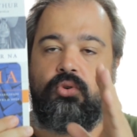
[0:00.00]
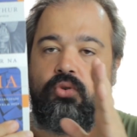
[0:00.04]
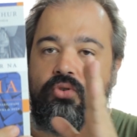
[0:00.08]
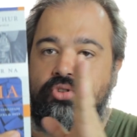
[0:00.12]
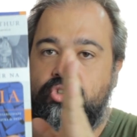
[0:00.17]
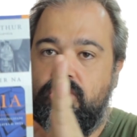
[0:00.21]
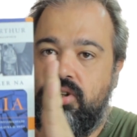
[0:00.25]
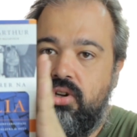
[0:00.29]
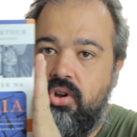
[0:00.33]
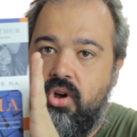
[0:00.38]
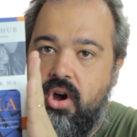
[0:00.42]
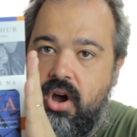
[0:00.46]

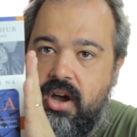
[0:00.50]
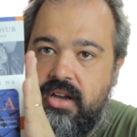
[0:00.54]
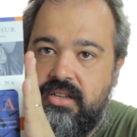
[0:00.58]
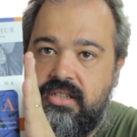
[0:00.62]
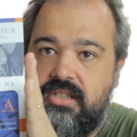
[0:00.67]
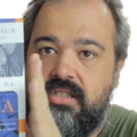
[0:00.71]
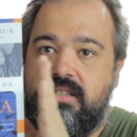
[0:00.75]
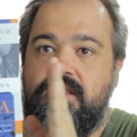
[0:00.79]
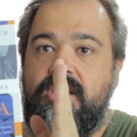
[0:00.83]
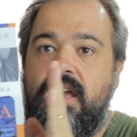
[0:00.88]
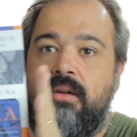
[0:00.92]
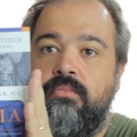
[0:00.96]
onde
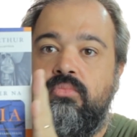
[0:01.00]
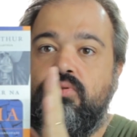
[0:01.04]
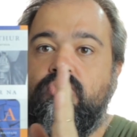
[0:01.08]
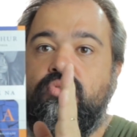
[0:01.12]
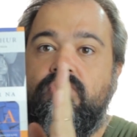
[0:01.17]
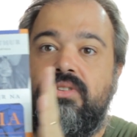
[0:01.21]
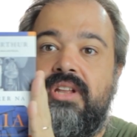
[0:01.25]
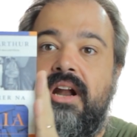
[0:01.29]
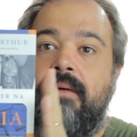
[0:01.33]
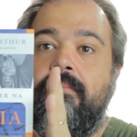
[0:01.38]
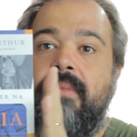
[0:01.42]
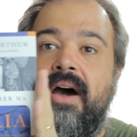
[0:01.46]
nós temos
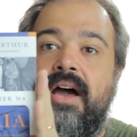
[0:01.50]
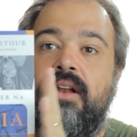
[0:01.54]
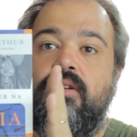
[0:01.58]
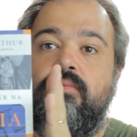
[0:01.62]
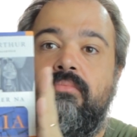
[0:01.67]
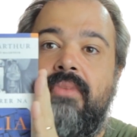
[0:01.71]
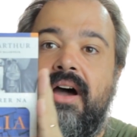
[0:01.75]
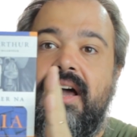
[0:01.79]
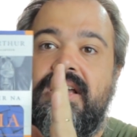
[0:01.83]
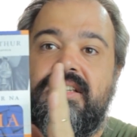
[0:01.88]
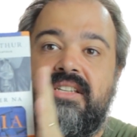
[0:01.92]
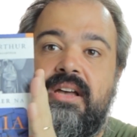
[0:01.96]
um trabalho
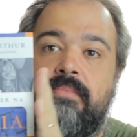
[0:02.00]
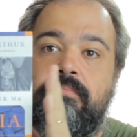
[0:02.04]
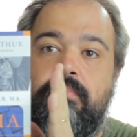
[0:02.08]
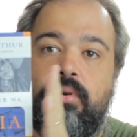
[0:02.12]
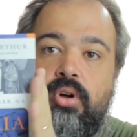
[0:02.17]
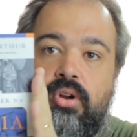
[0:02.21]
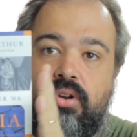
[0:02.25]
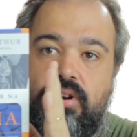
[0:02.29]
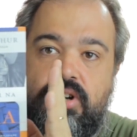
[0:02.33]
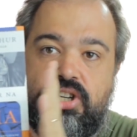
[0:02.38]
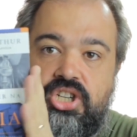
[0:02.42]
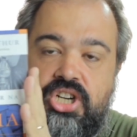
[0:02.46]
mais
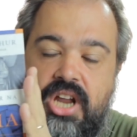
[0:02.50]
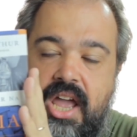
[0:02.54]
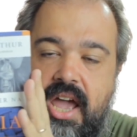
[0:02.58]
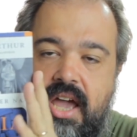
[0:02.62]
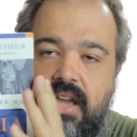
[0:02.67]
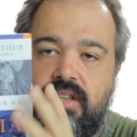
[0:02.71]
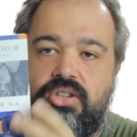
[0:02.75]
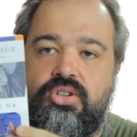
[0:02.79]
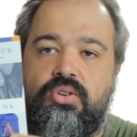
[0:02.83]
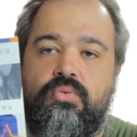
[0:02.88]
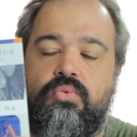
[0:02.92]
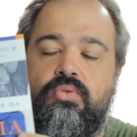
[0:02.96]

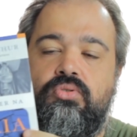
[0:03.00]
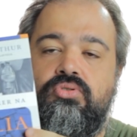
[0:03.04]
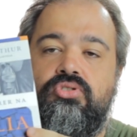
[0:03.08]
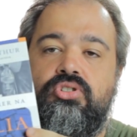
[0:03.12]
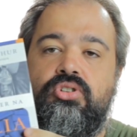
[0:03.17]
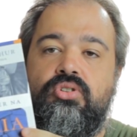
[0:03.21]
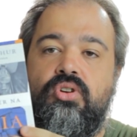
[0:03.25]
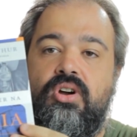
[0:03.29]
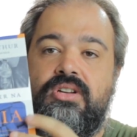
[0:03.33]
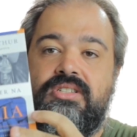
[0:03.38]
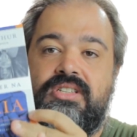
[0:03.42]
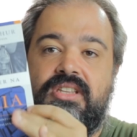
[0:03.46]
apologético,
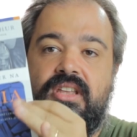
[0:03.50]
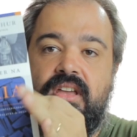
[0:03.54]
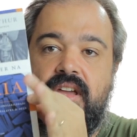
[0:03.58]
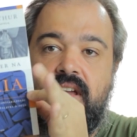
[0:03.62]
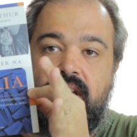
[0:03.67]
onde nós,